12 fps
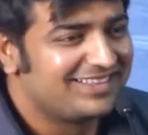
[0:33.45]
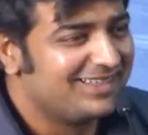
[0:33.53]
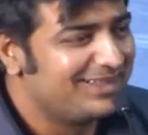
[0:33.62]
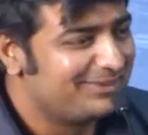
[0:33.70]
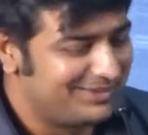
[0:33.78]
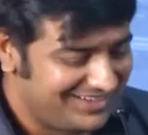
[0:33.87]
இது
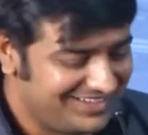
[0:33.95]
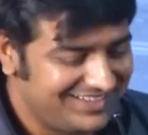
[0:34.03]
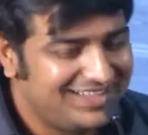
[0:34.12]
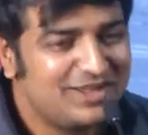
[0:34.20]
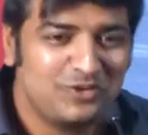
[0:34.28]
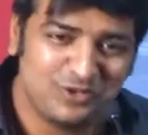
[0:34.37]
அப்படின்ட்டு
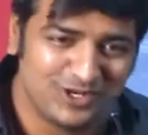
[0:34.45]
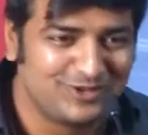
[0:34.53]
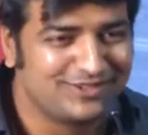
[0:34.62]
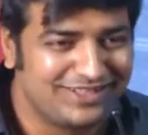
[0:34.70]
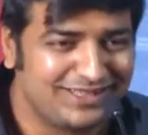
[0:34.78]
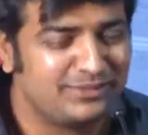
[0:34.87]
உள்ளே
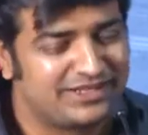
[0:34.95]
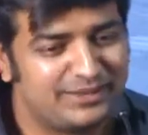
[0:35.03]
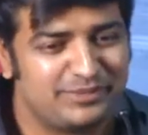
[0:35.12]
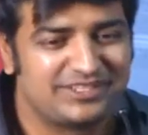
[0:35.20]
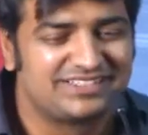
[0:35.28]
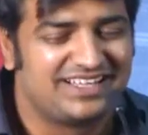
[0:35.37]
வந்து அந்த மாதிரி
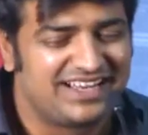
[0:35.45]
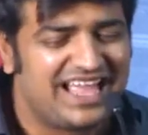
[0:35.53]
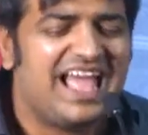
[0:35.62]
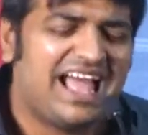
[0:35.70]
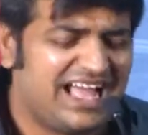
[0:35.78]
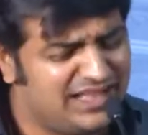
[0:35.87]
தான் பேசினார்
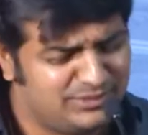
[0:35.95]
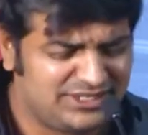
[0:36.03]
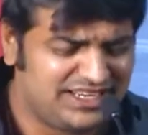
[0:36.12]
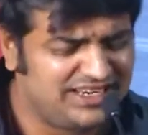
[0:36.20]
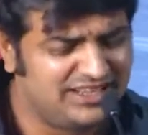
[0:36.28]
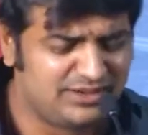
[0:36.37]

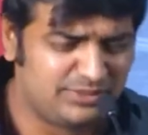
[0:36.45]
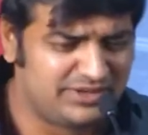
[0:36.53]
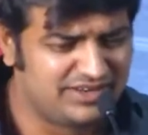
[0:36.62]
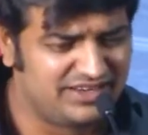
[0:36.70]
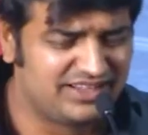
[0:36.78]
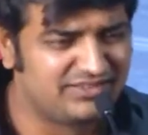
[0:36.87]
ஆமாம் நல்லா இருக்கும்
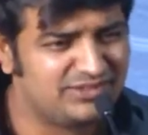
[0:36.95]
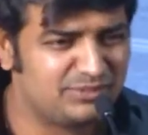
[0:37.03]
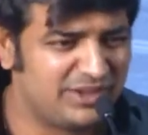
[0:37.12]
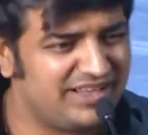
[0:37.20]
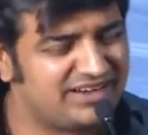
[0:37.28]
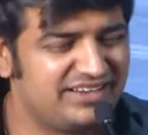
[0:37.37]
படம் நல்லா
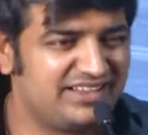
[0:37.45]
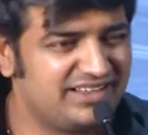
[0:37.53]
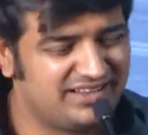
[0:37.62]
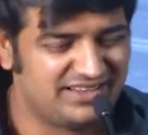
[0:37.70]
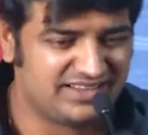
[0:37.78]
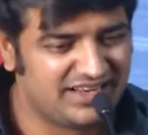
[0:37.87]
இருக்கும் பாருங்கள்
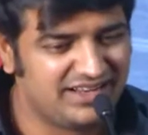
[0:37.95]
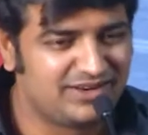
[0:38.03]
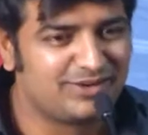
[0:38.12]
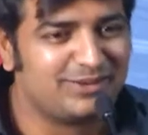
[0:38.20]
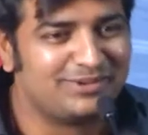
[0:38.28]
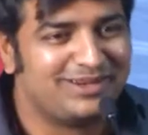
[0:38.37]
நீங்கள் நல்லா
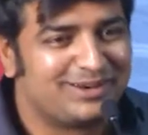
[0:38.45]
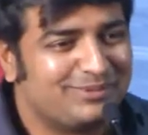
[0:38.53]
இருக்கும் அப்படின்ற